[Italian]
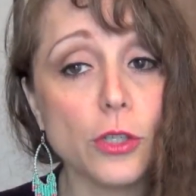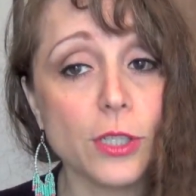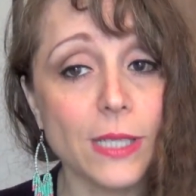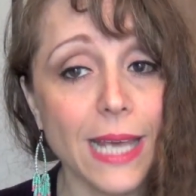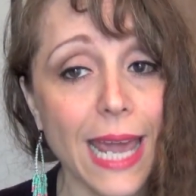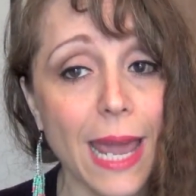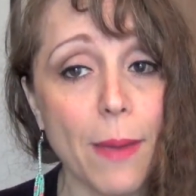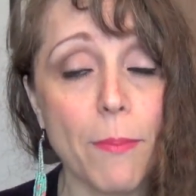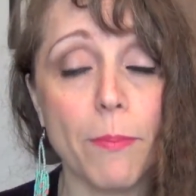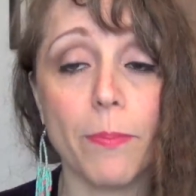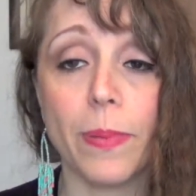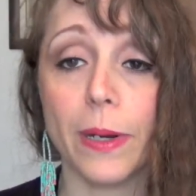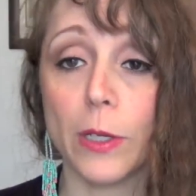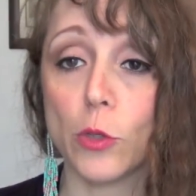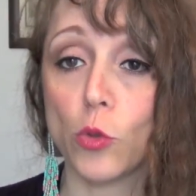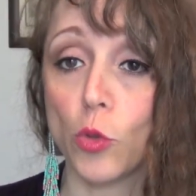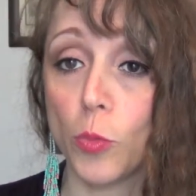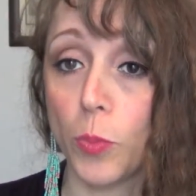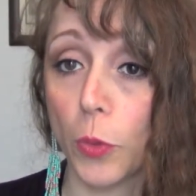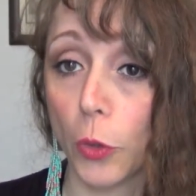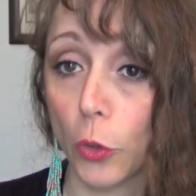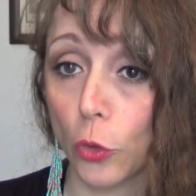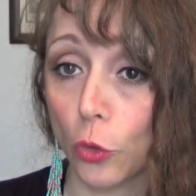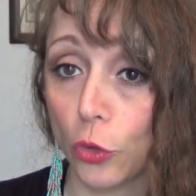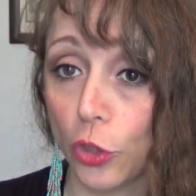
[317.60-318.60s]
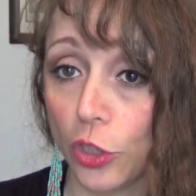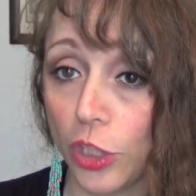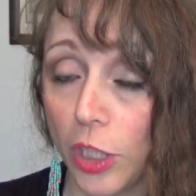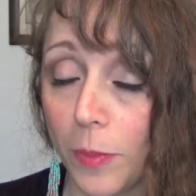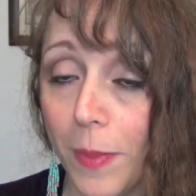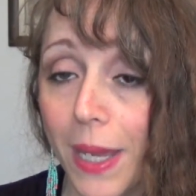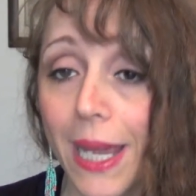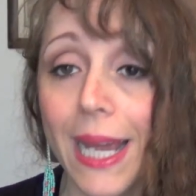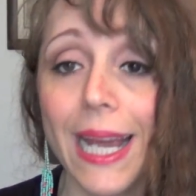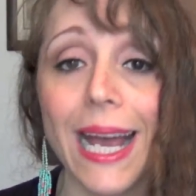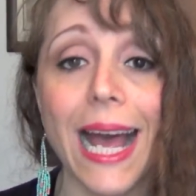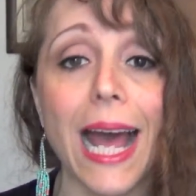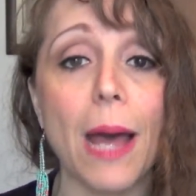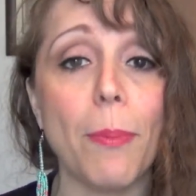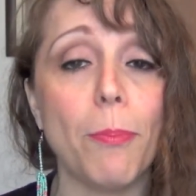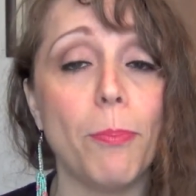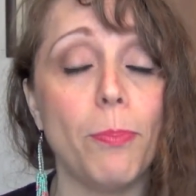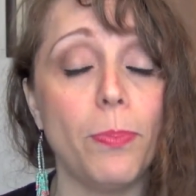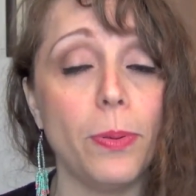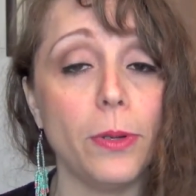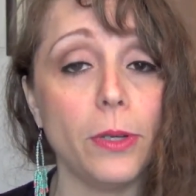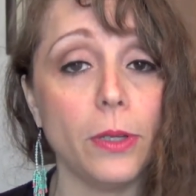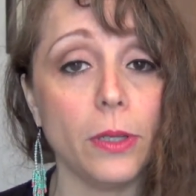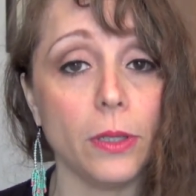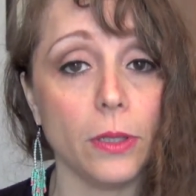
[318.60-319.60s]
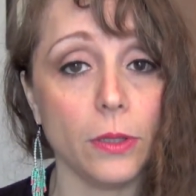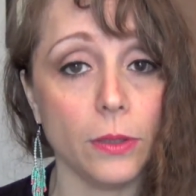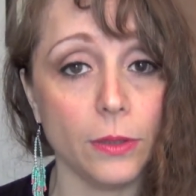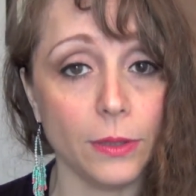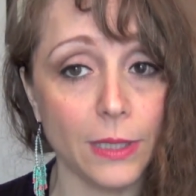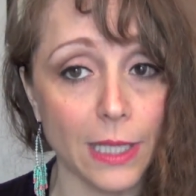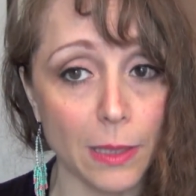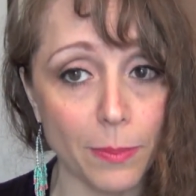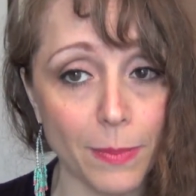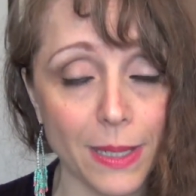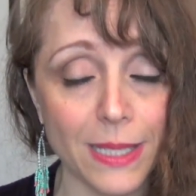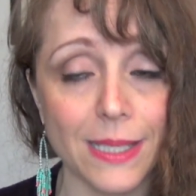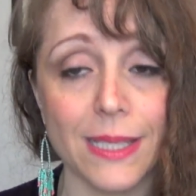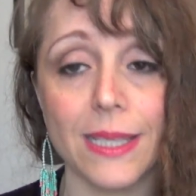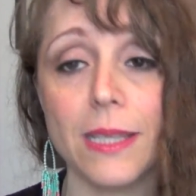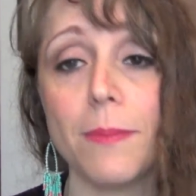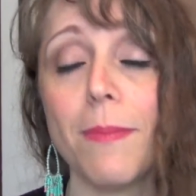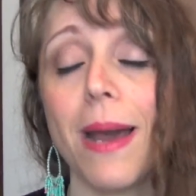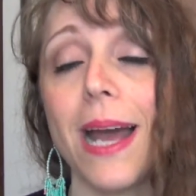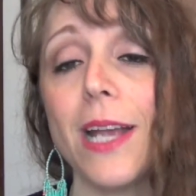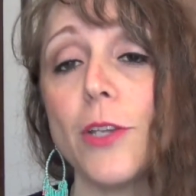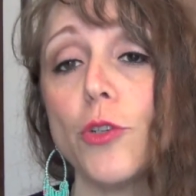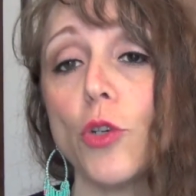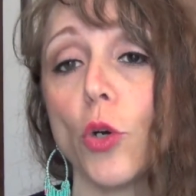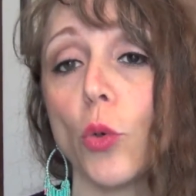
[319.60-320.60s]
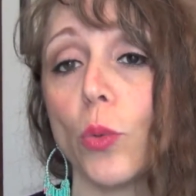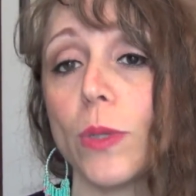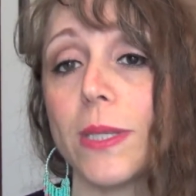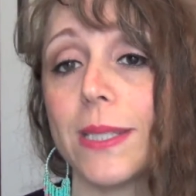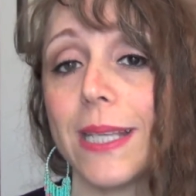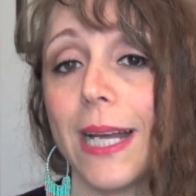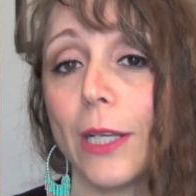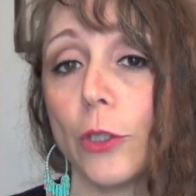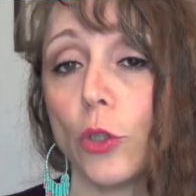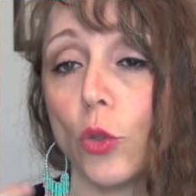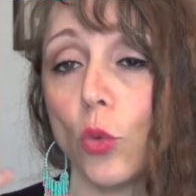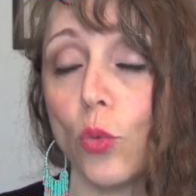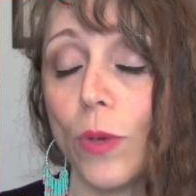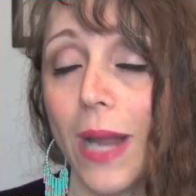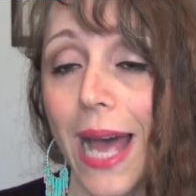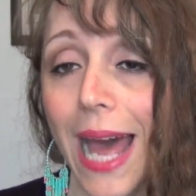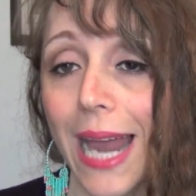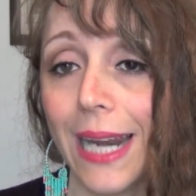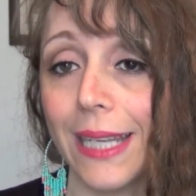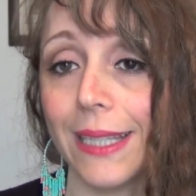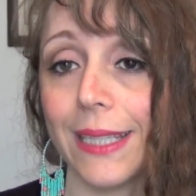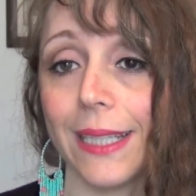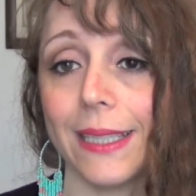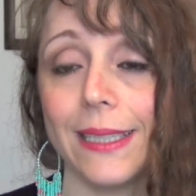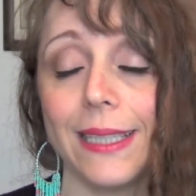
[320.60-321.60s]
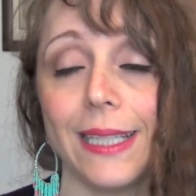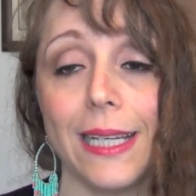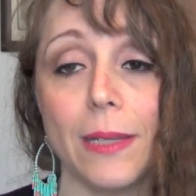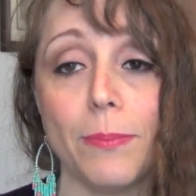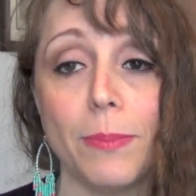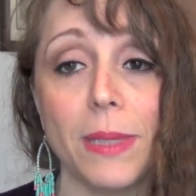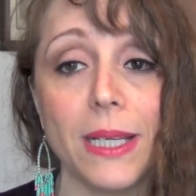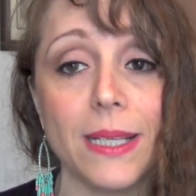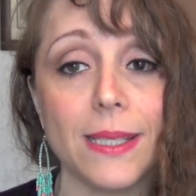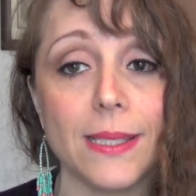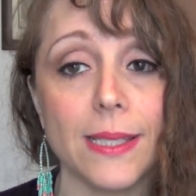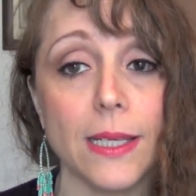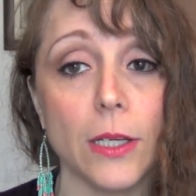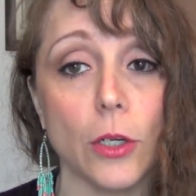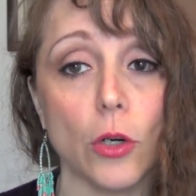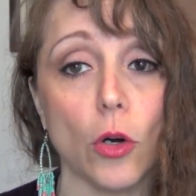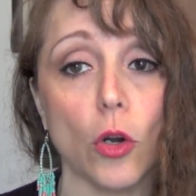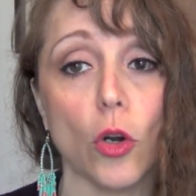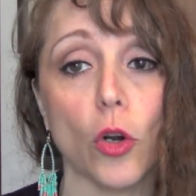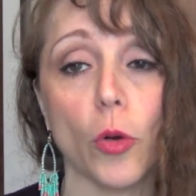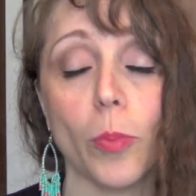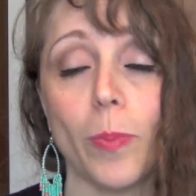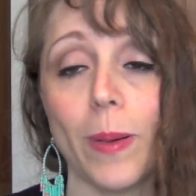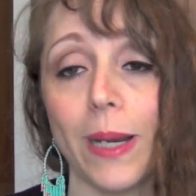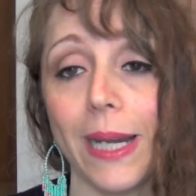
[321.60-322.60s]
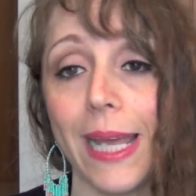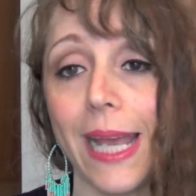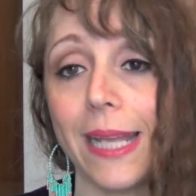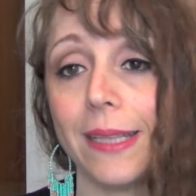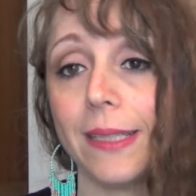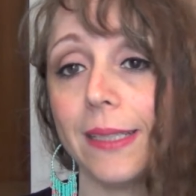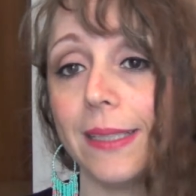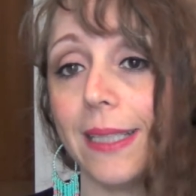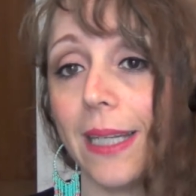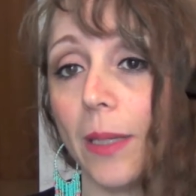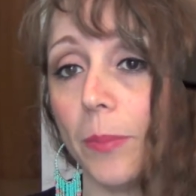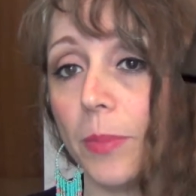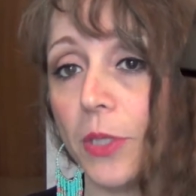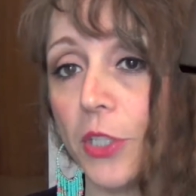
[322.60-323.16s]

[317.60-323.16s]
sempre sui prodotti di make up, nel mese di maggio ho acquistato un'altra delle Mixing Color Palette della